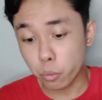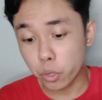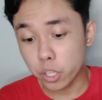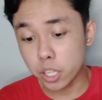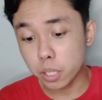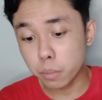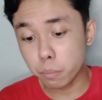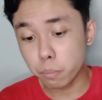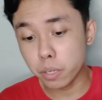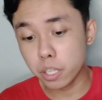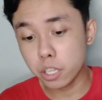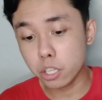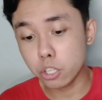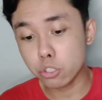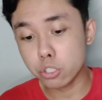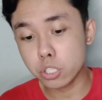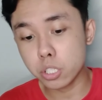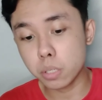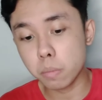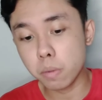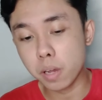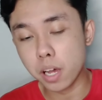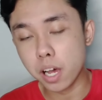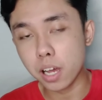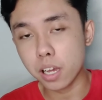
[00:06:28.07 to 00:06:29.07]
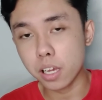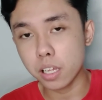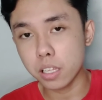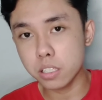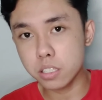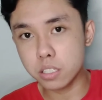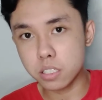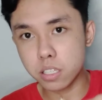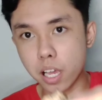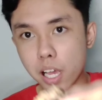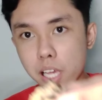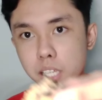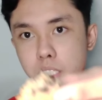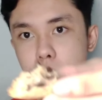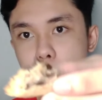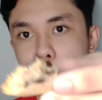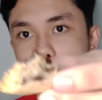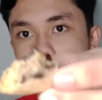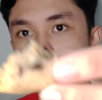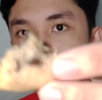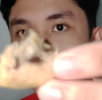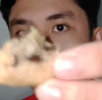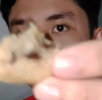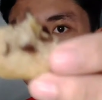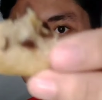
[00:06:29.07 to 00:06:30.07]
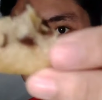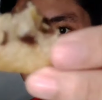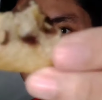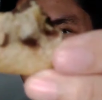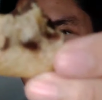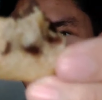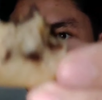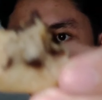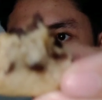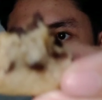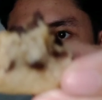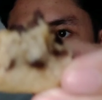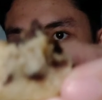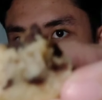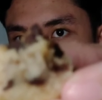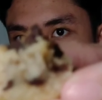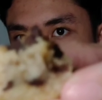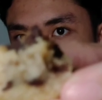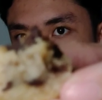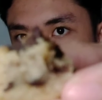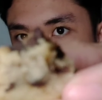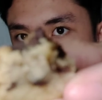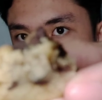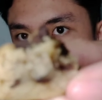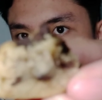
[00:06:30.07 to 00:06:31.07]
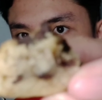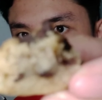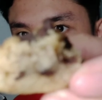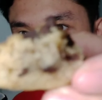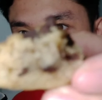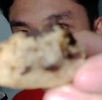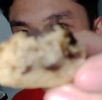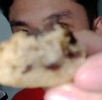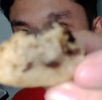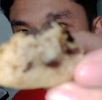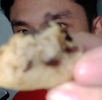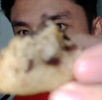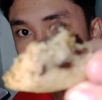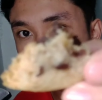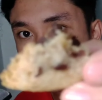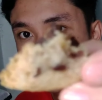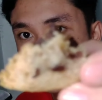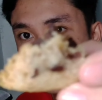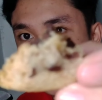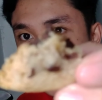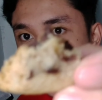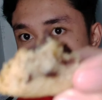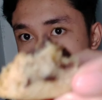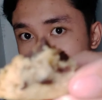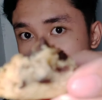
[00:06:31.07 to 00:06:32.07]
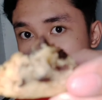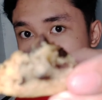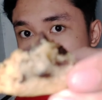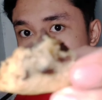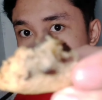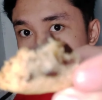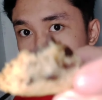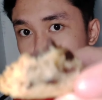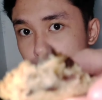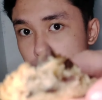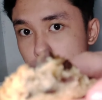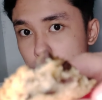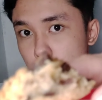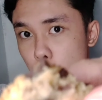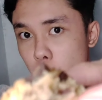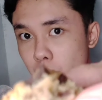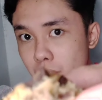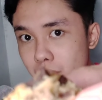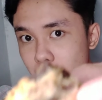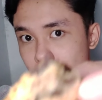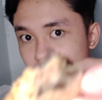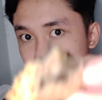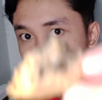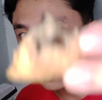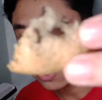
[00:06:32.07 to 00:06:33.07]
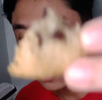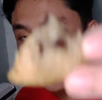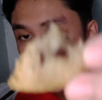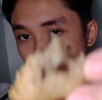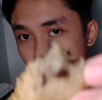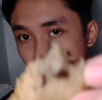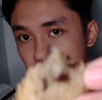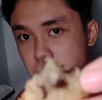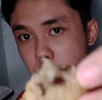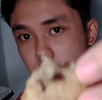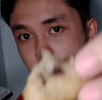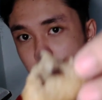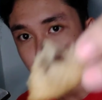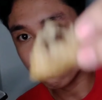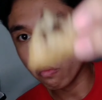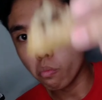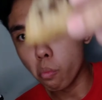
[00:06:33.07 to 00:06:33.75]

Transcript: pwedeng pwede sa mga kids guys hindi siya masyadong matamis guys sakto lang yung sweetness niya